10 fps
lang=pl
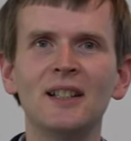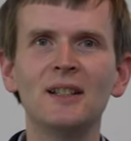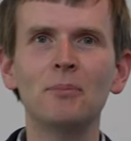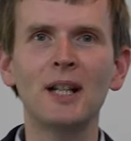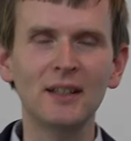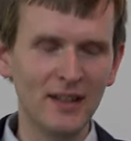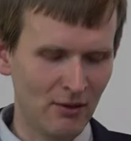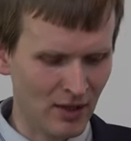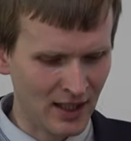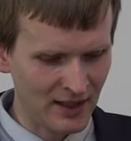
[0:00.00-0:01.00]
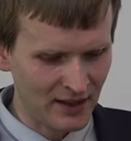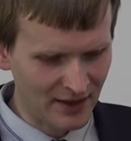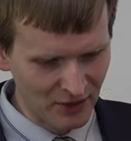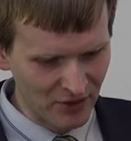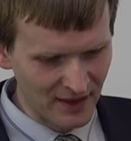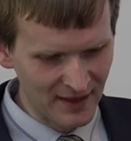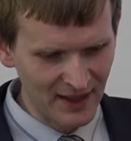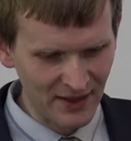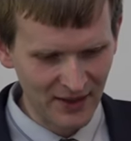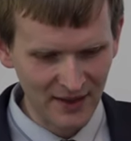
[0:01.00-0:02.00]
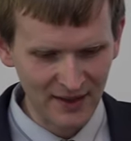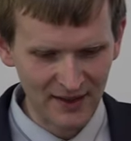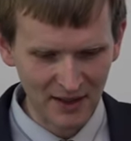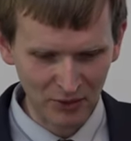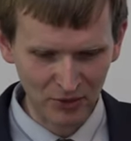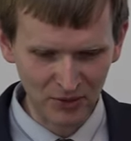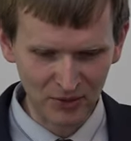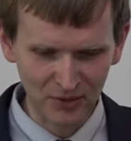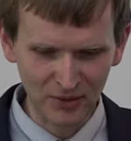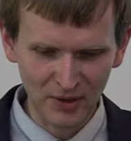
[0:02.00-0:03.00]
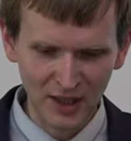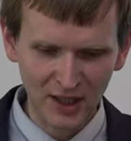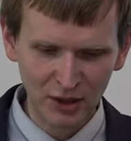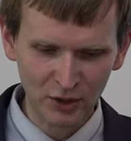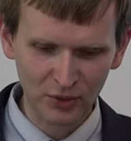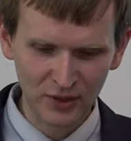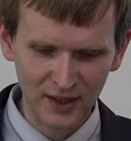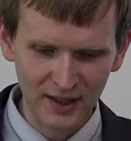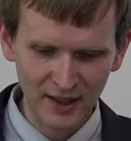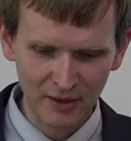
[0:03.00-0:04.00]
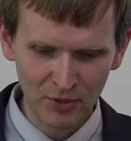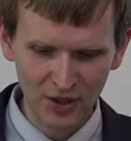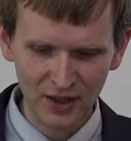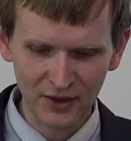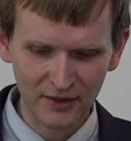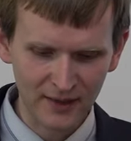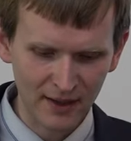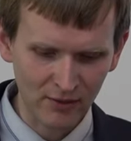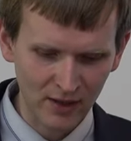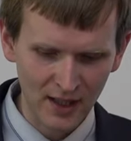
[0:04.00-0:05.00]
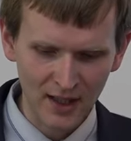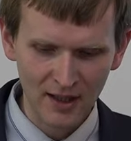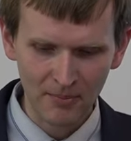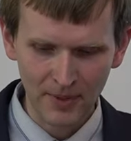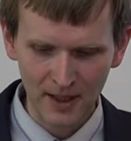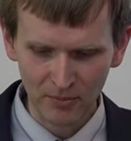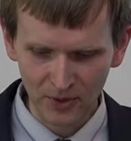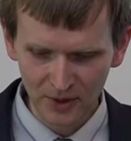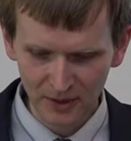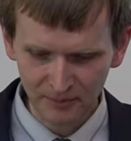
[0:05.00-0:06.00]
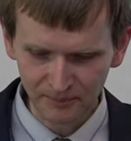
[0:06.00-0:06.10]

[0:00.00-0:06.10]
pragnęła skorzystać z ratunku, który przygotował Pan Bóg.